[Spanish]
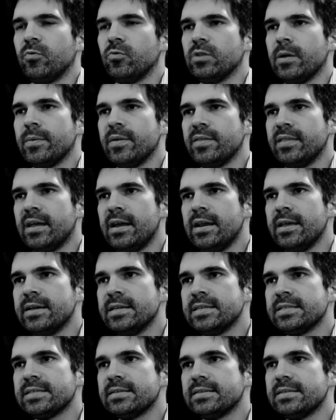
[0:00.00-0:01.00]
fundamental
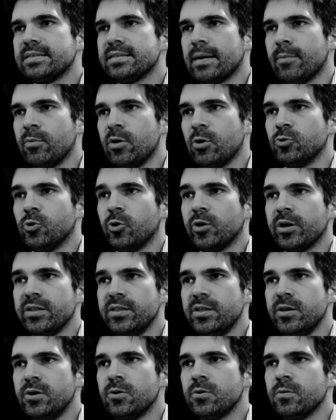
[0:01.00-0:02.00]
es ser muy
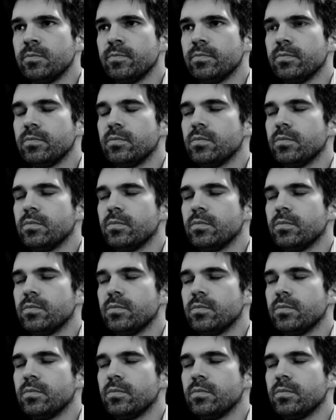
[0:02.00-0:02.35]
autocrítico